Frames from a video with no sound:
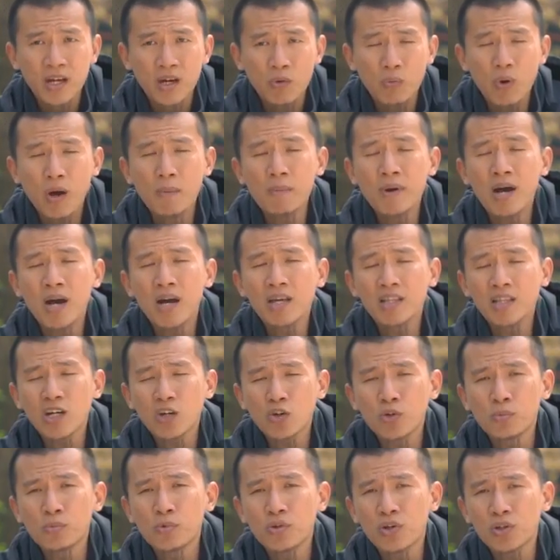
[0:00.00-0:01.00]
Wama
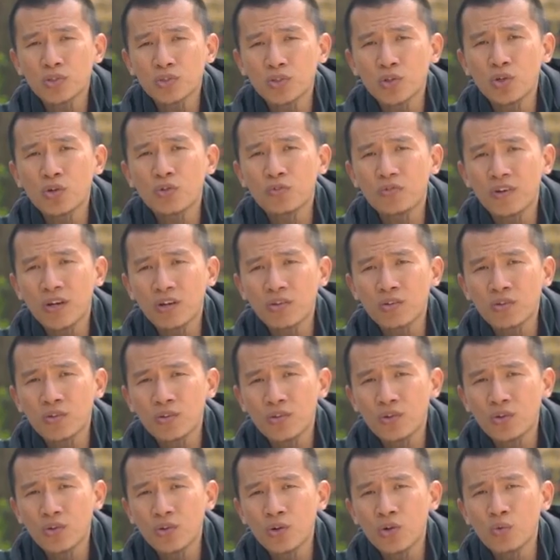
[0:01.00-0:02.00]
atakumur rasulu
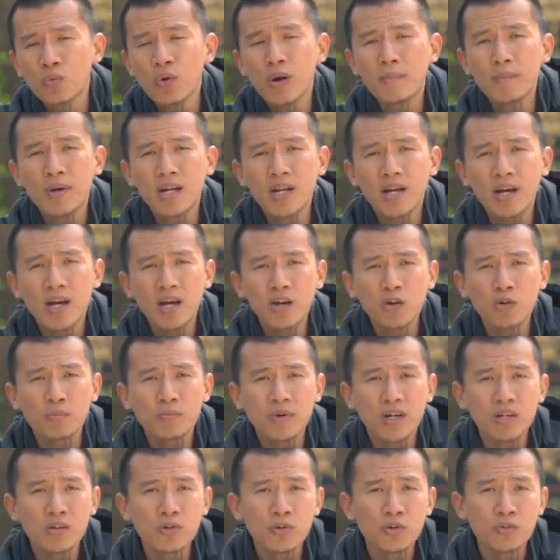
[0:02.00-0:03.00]
fakhuzuhu wa
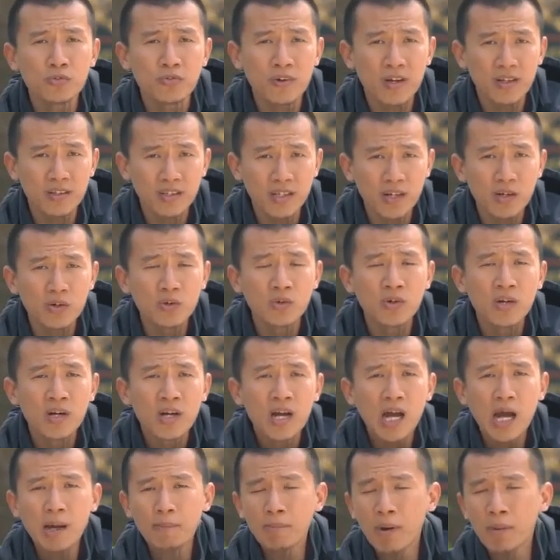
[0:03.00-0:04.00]
manahakum anhu fangtahu.
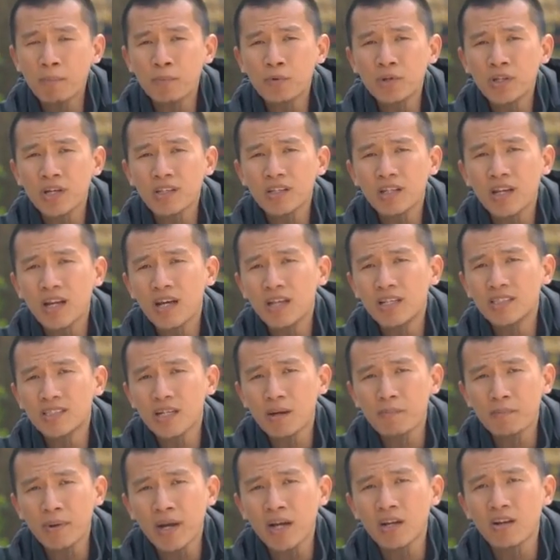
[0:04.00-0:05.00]
Apapun yang telah
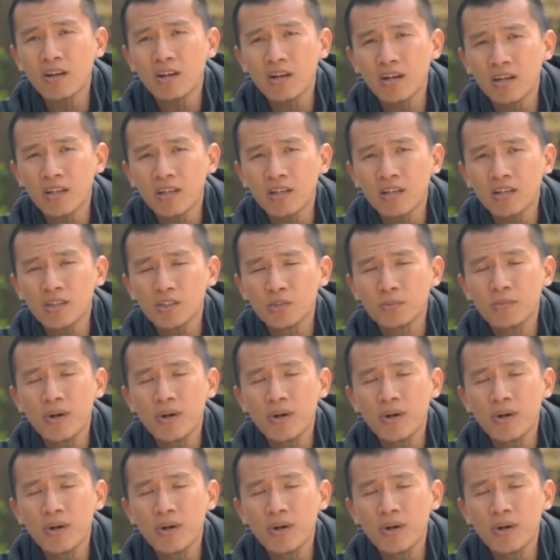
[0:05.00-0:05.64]
disampaikan oleh Allah